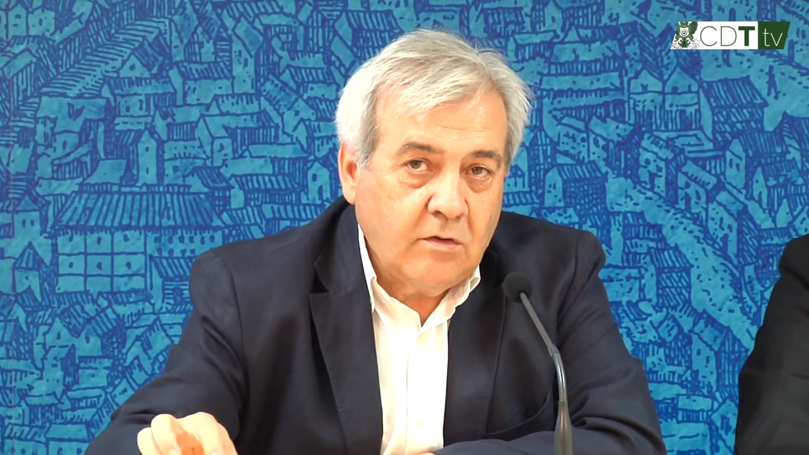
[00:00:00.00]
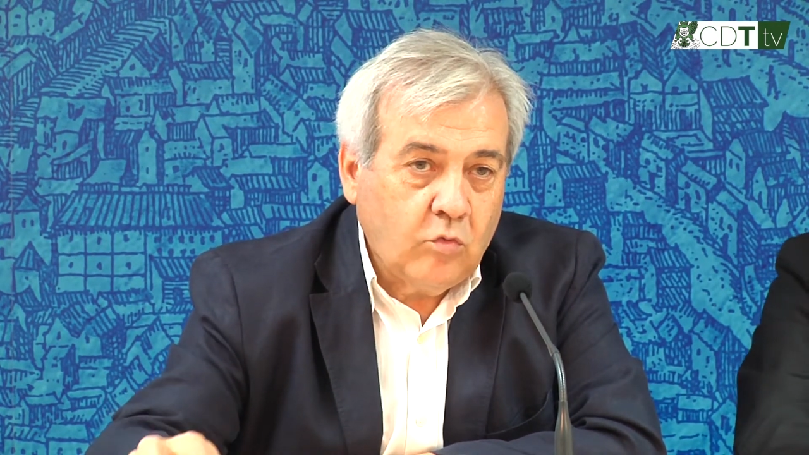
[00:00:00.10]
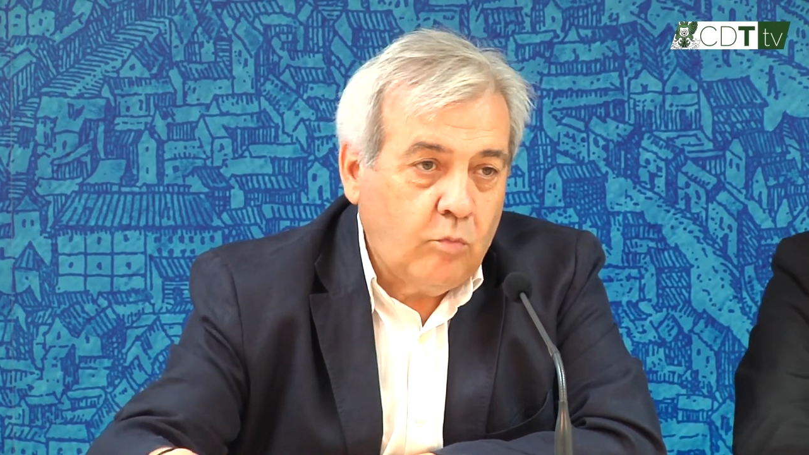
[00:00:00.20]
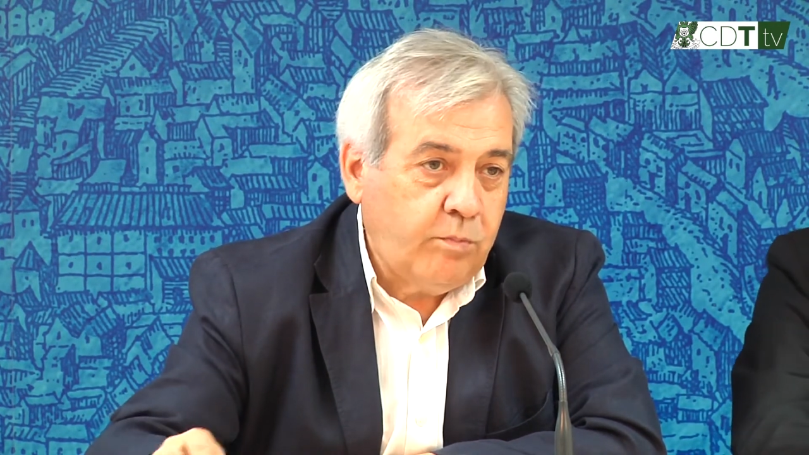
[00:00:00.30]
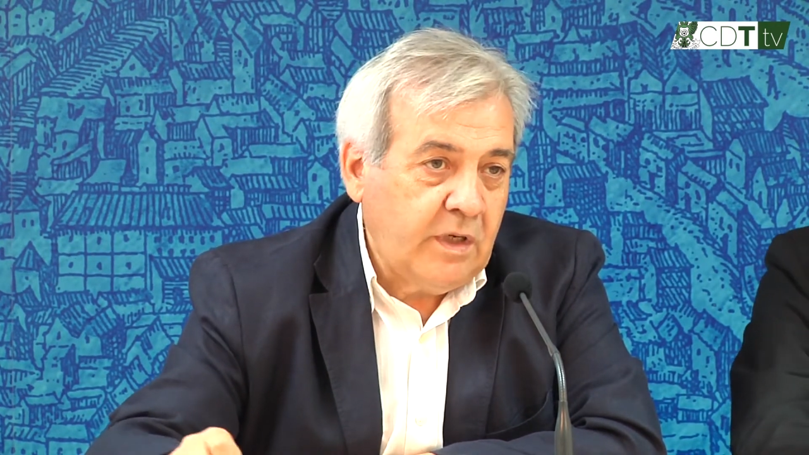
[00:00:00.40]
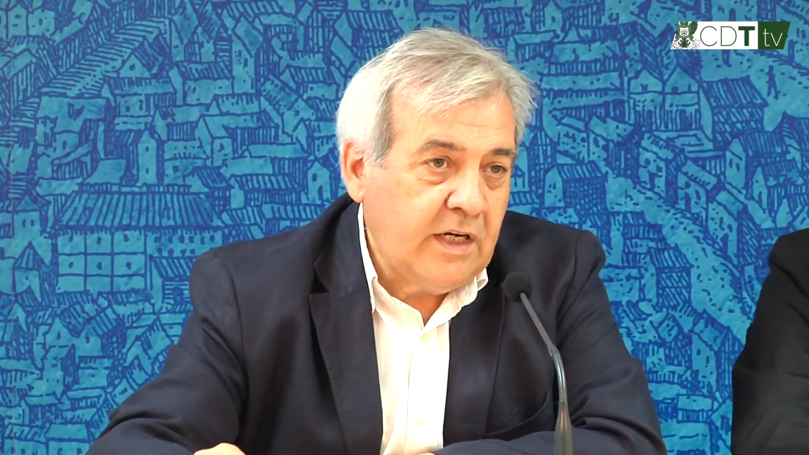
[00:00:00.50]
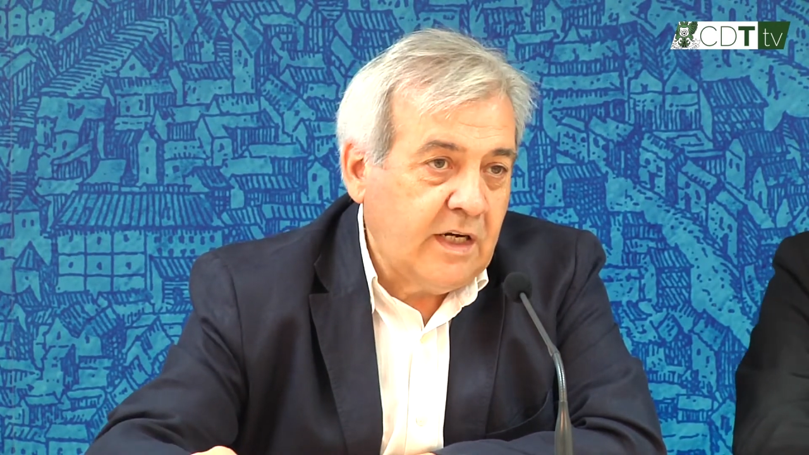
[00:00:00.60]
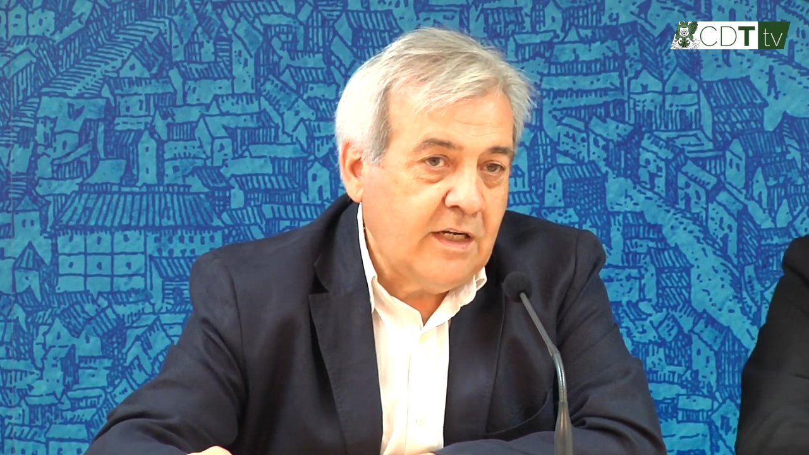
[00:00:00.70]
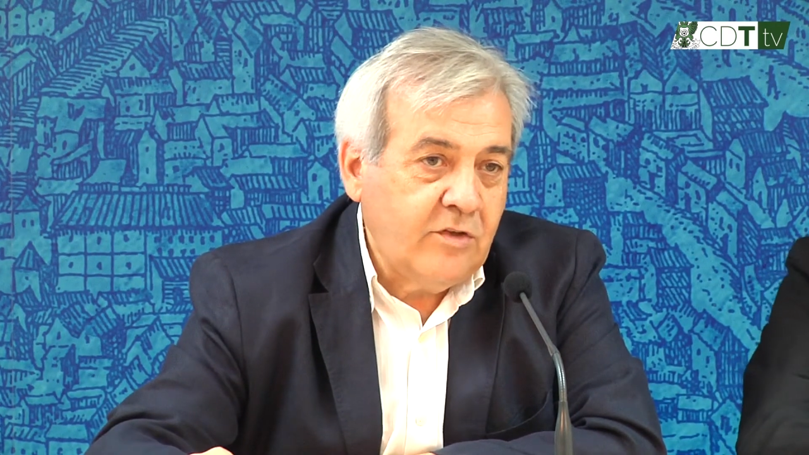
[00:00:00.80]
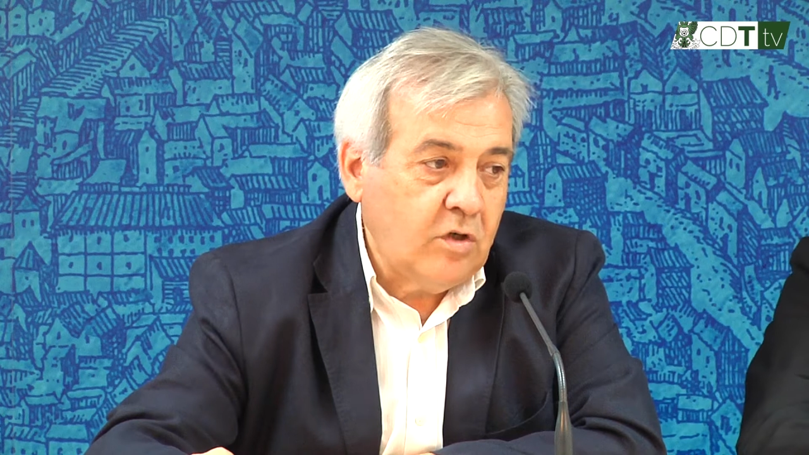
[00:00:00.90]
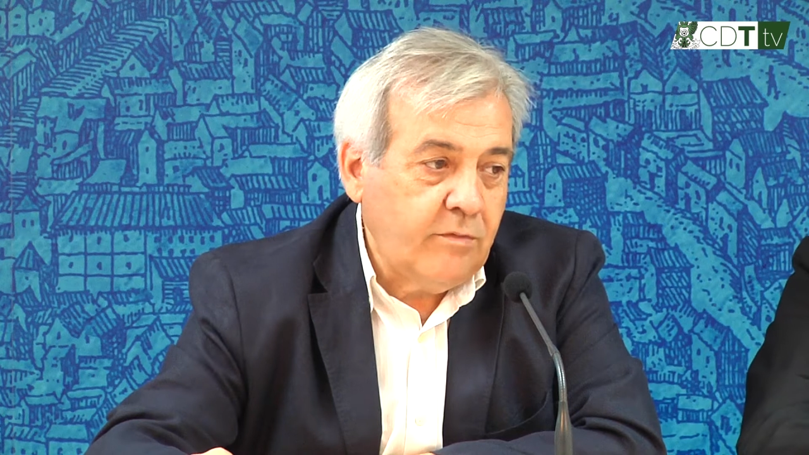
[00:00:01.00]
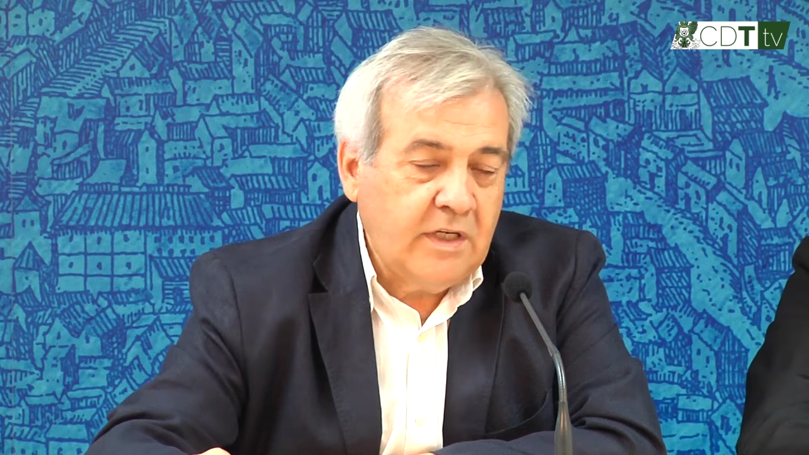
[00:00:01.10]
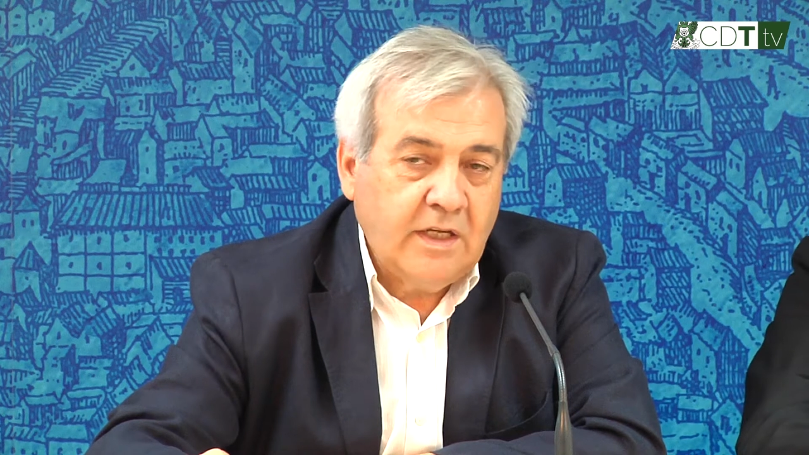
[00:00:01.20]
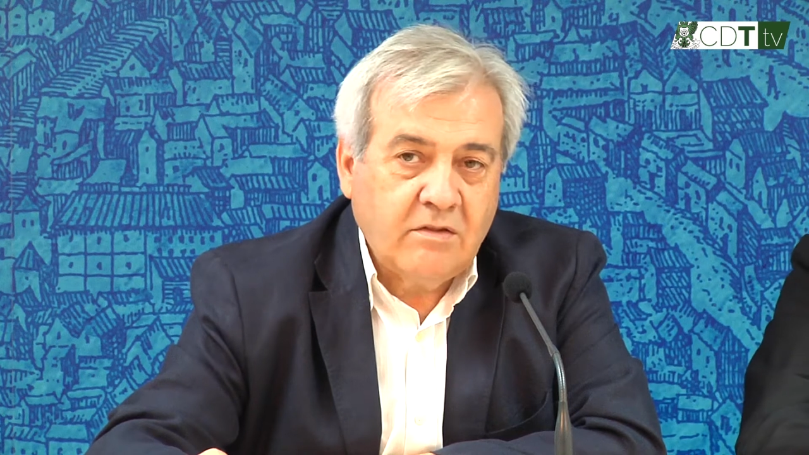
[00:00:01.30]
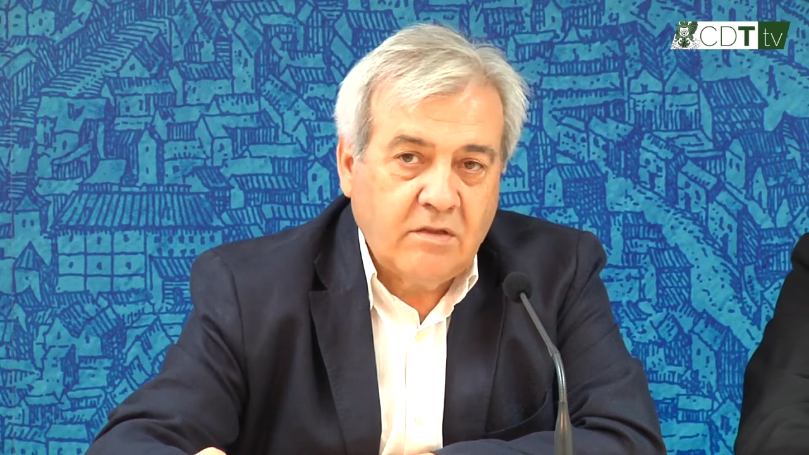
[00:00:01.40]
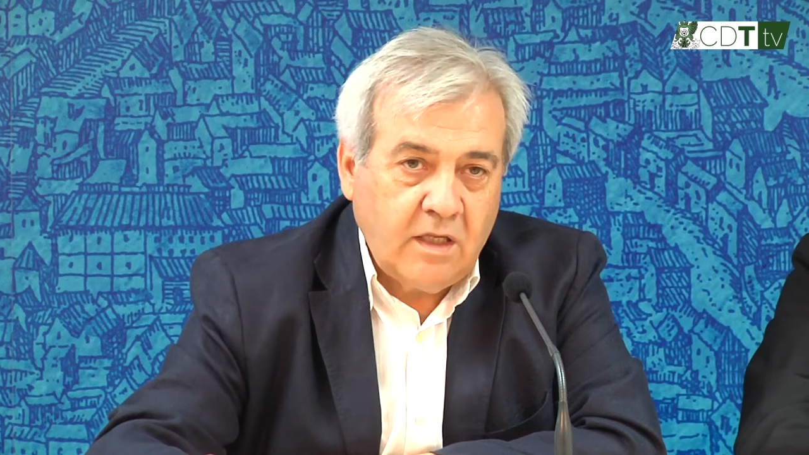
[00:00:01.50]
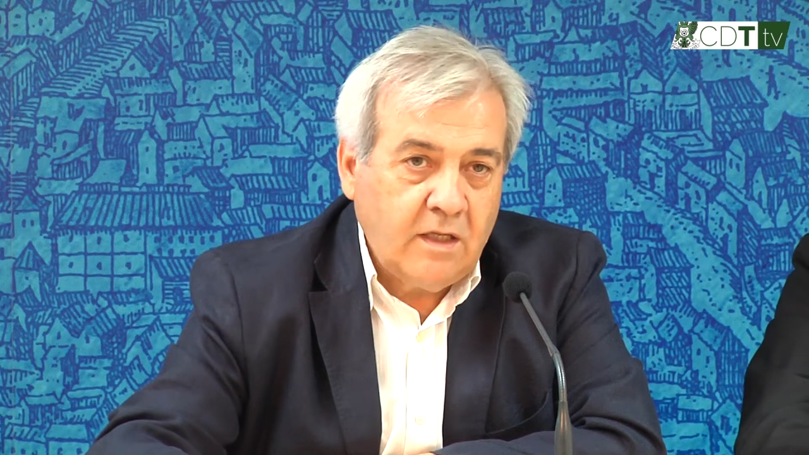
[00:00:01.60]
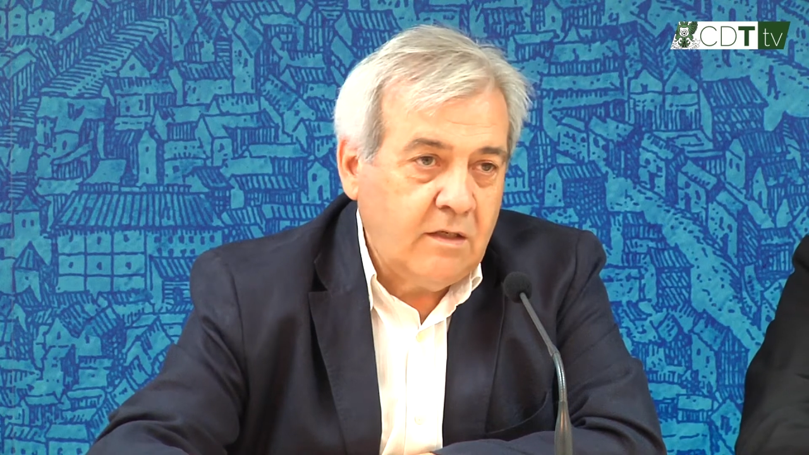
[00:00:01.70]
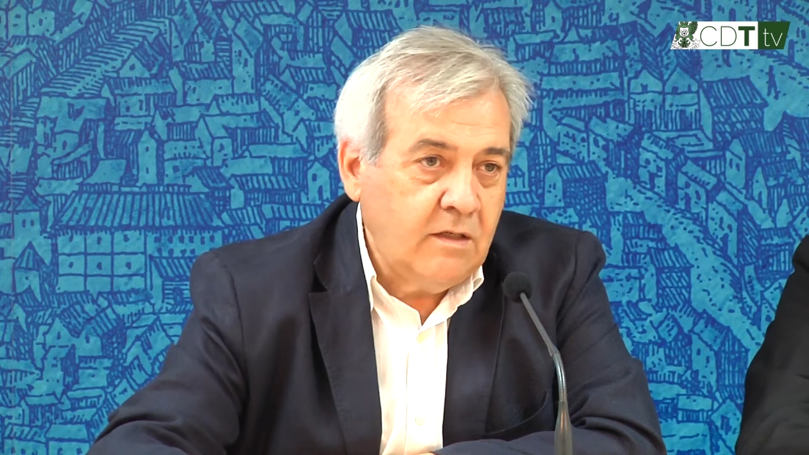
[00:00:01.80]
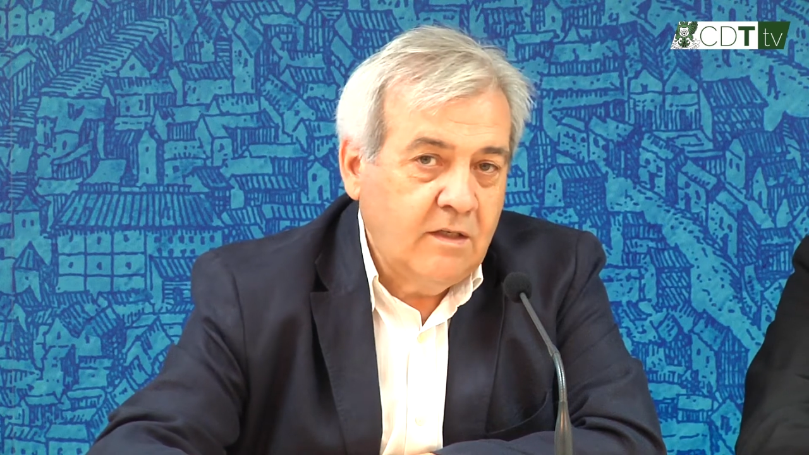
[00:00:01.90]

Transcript: cumplirán el año que viene 100,